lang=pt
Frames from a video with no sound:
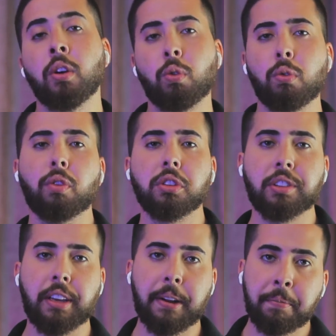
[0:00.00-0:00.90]
com
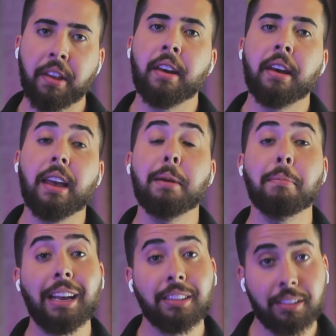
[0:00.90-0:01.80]
você e mais